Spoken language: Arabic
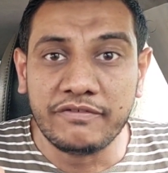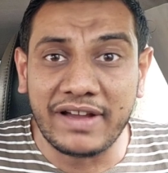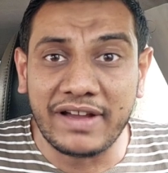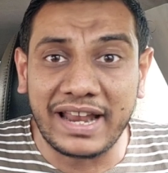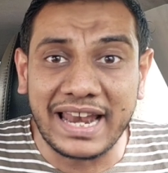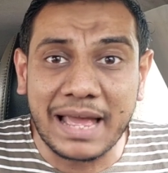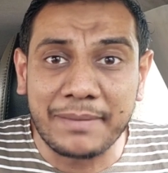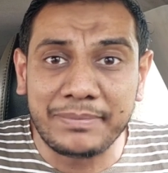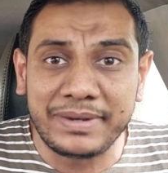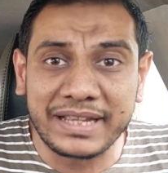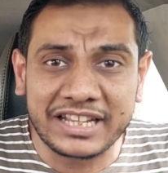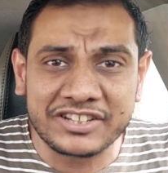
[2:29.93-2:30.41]

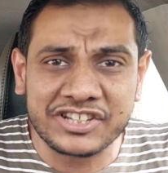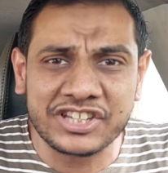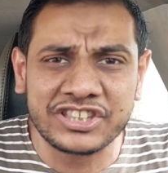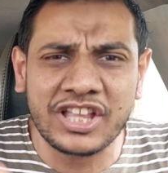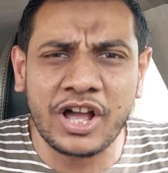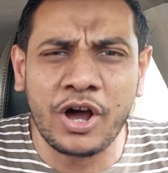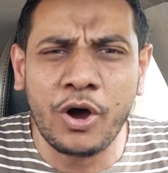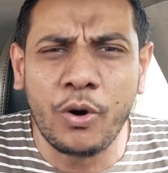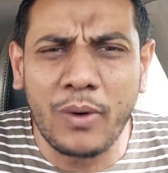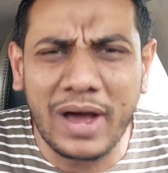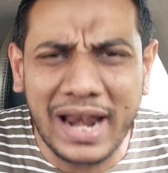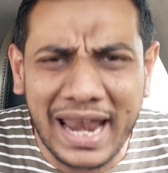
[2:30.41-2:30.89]
فالابلكيشن
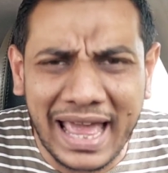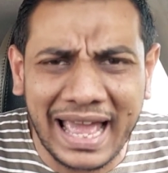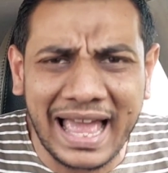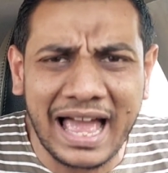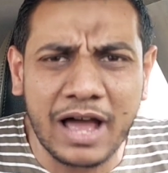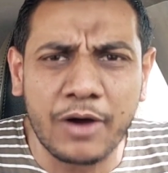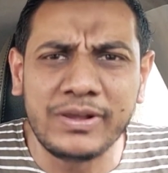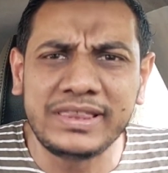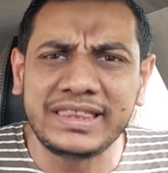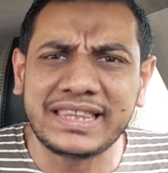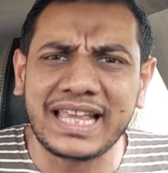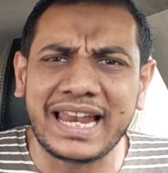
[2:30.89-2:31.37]
ده هو لغى
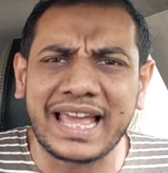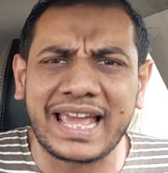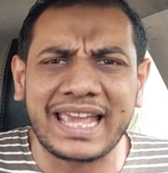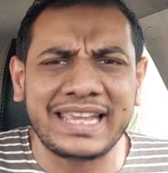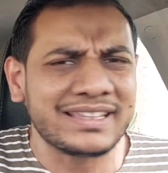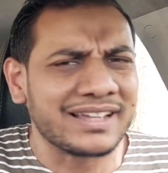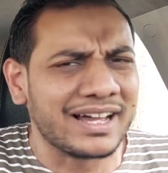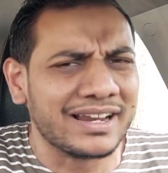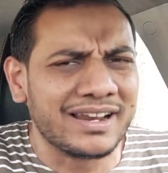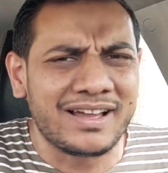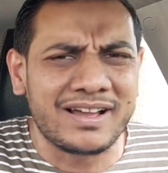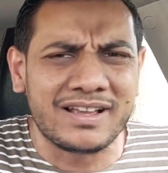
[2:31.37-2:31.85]
او انت
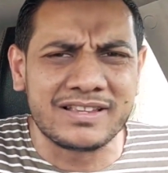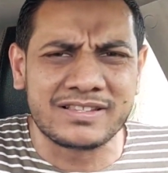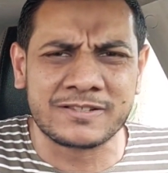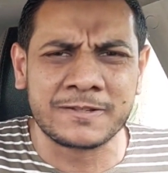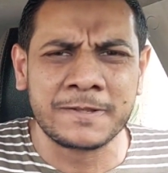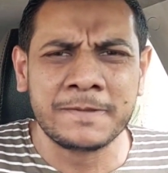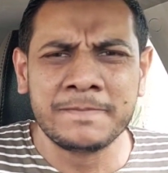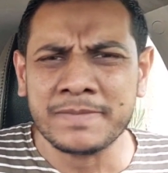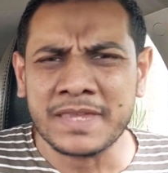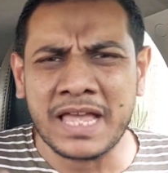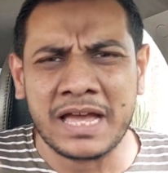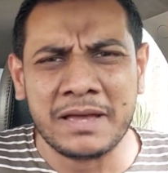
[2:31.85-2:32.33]
لغيت
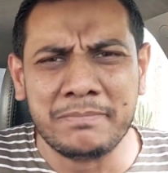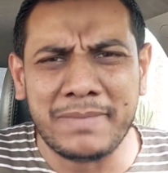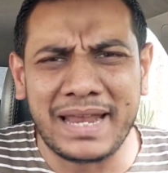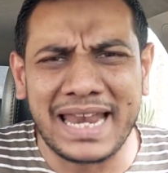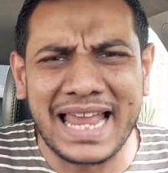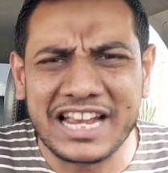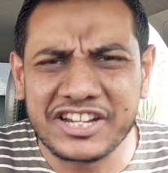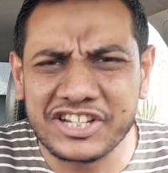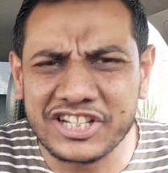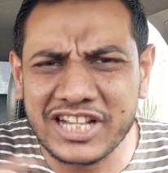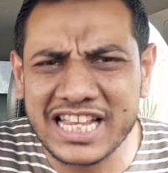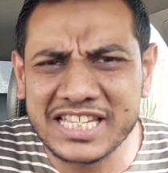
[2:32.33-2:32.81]
خلاص
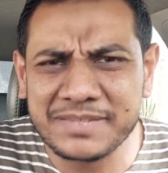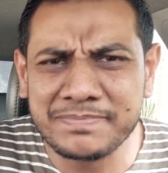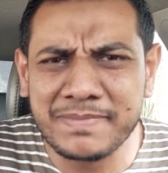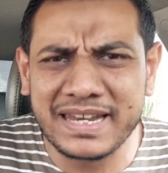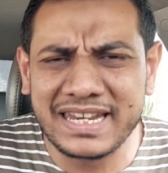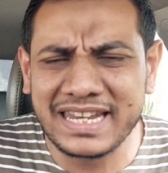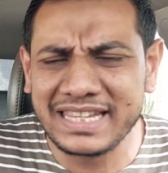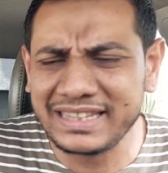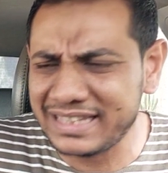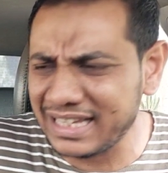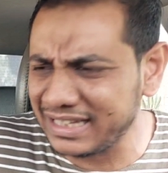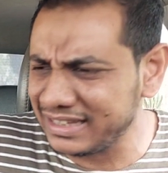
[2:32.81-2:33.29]
ملهاش لازمه
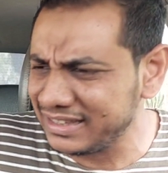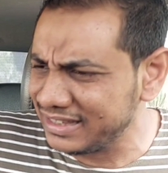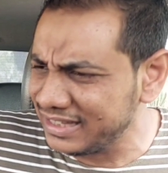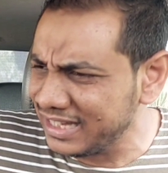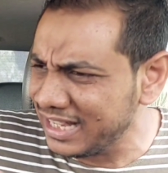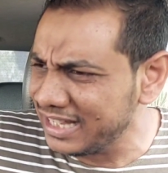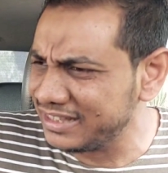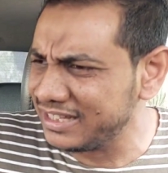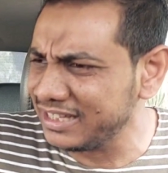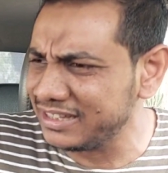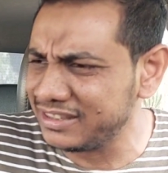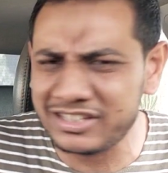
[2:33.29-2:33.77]
ان انت
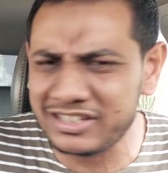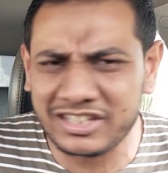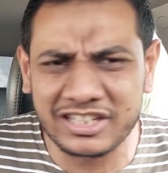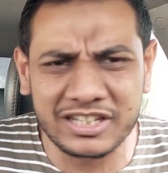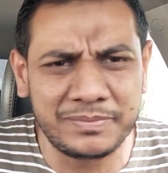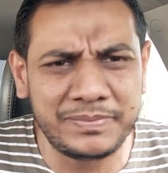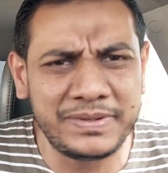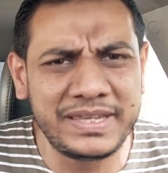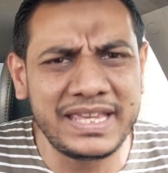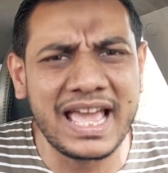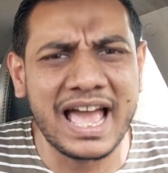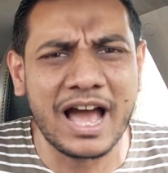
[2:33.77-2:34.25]

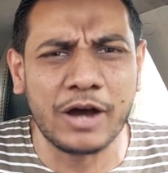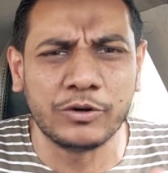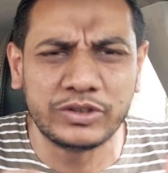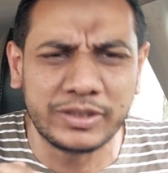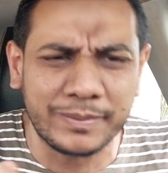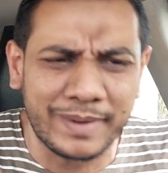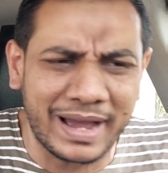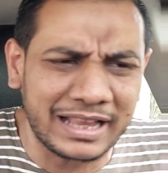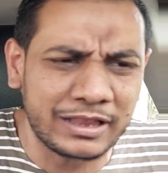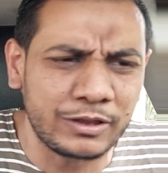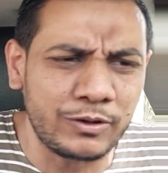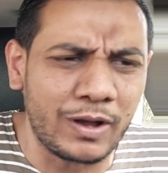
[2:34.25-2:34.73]
تتصل بيه او
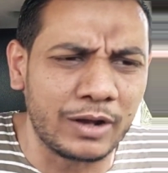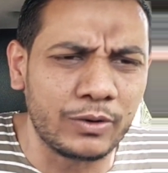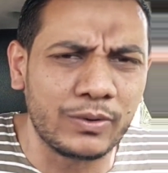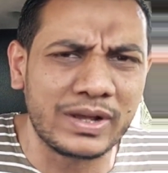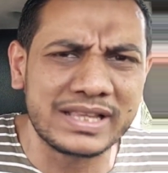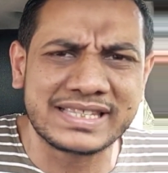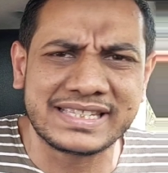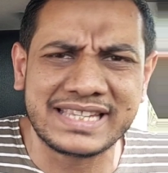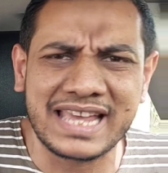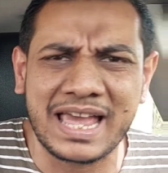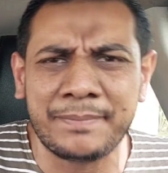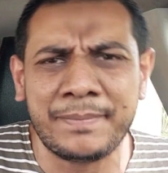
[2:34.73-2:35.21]
تبعت له على
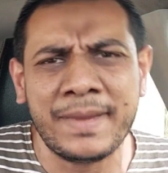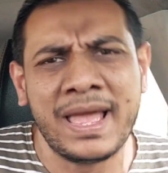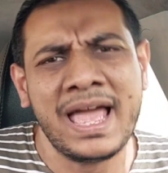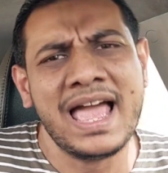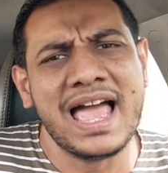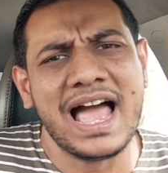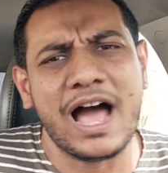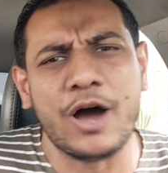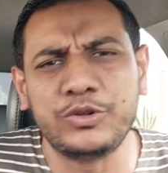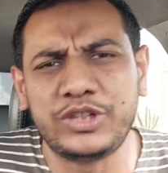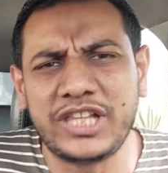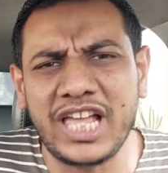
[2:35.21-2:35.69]
الواتساب
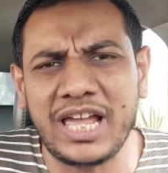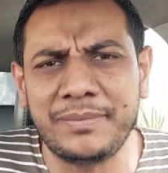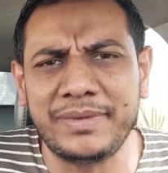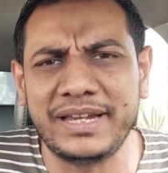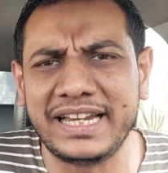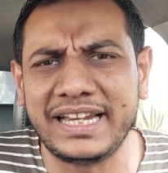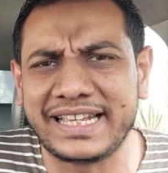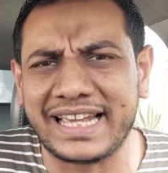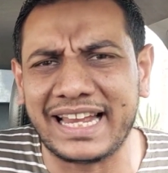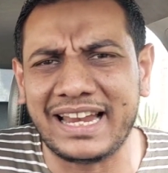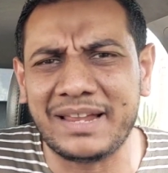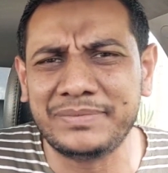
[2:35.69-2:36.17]
او
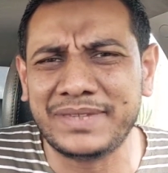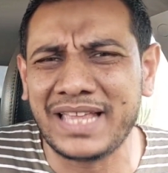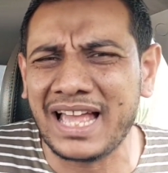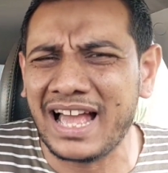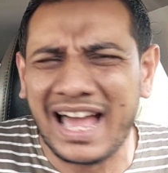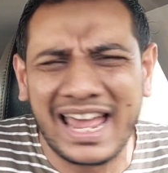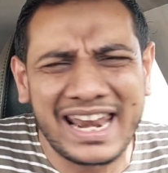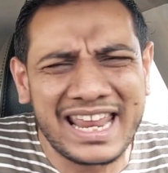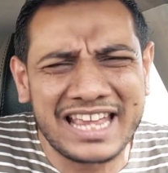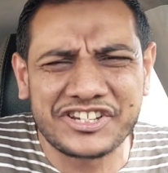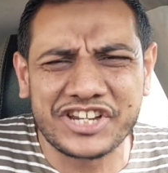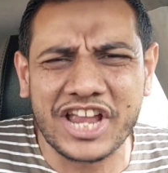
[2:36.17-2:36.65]
تعمل الكلام
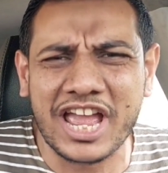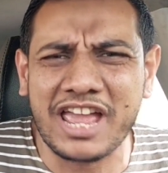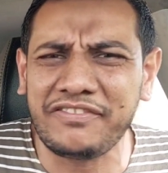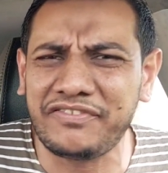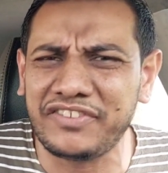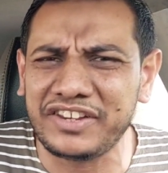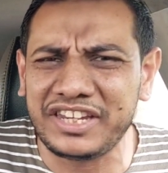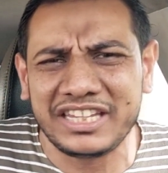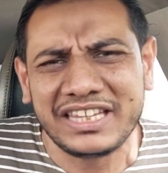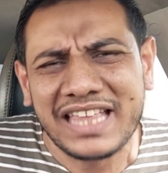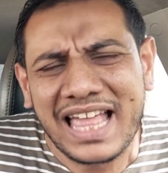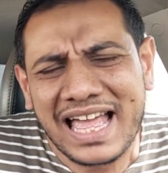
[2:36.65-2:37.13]
ده انا
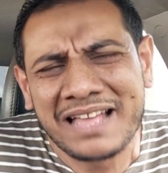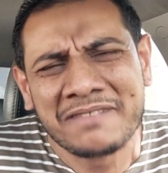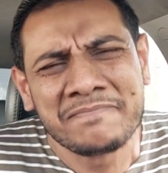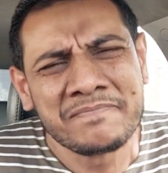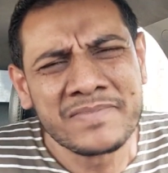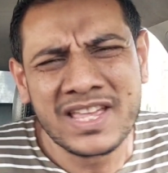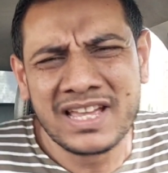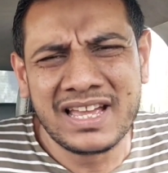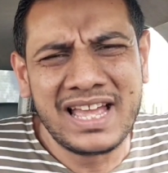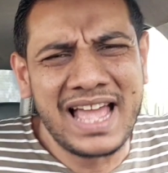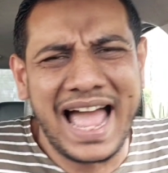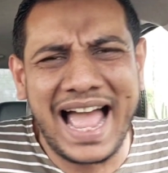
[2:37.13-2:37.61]
شايف ان ده
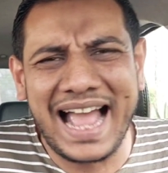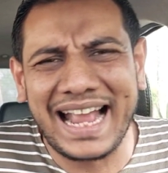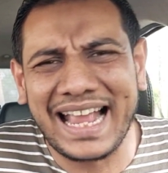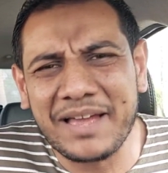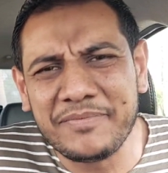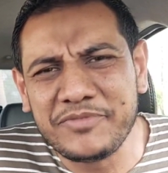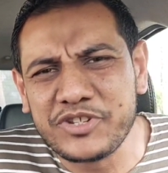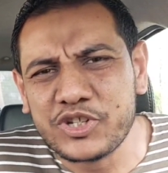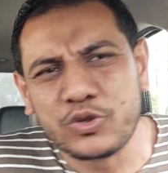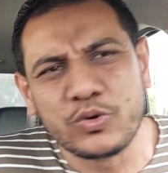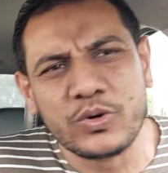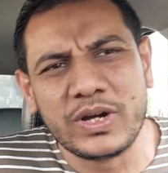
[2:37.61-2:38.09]

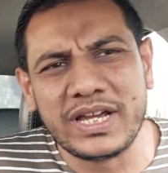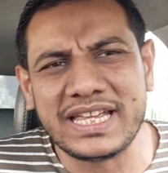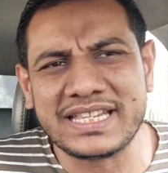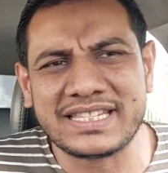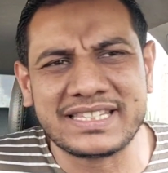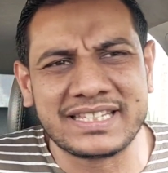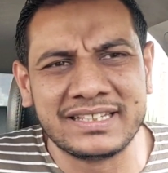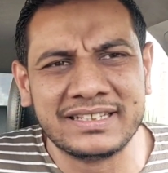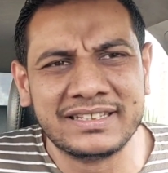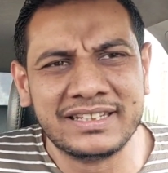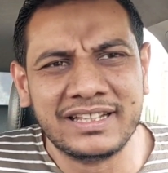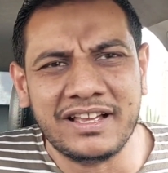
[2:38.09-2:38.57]
حاجه مش
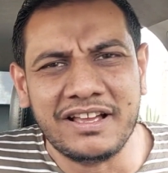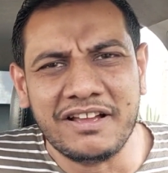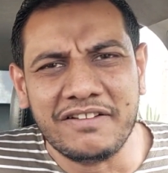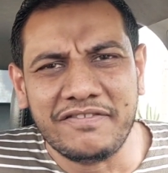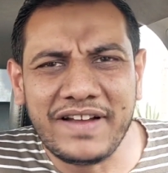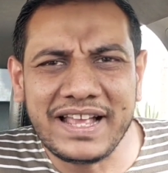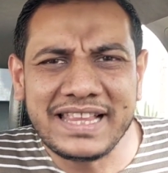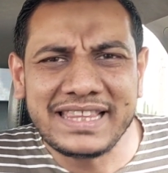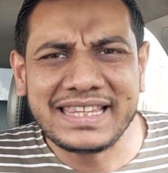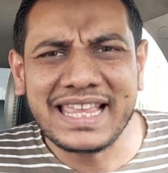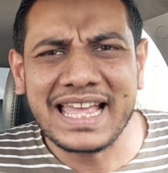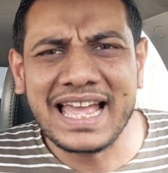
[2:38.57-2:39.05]
كويسه
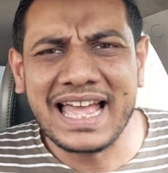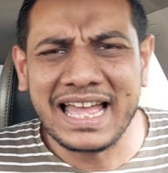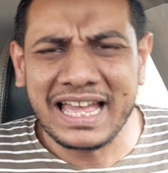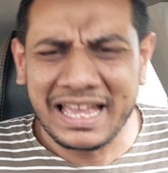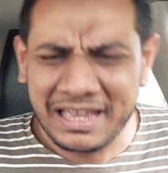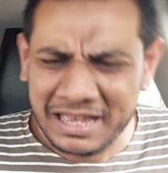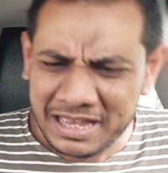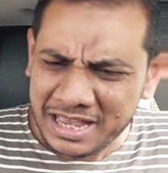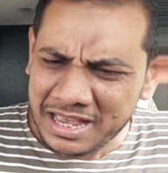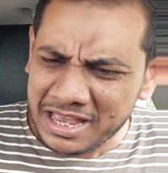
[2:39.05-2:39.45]
فانت